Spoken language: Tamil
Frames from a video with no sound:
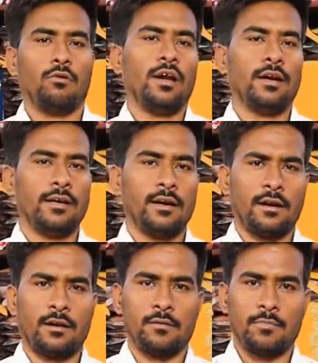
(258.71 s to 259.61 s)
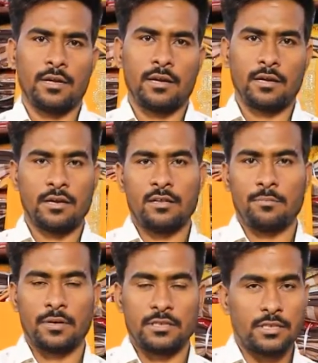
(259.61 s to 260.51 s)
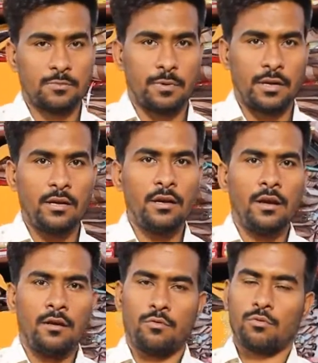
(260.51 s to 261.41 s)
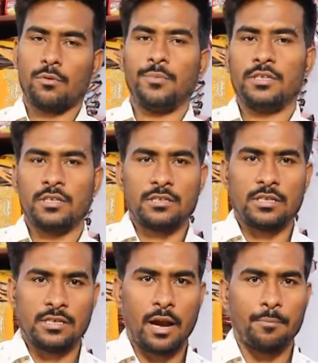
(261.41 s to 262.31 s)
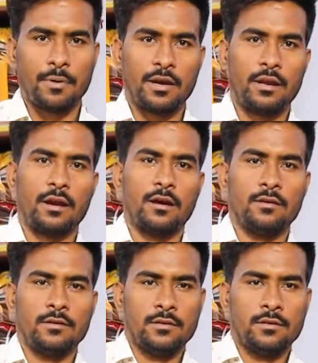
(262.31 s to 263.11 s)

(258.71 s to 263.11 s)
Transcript: குவாலிட்டியான ஐட்டம் நீங்கள் இங்கேருந்து பர்ச்சேஸ் பண்ணி உங்கள் பிஸ்னஸ் ஸ்டார்ட் பண்ணிடலாம்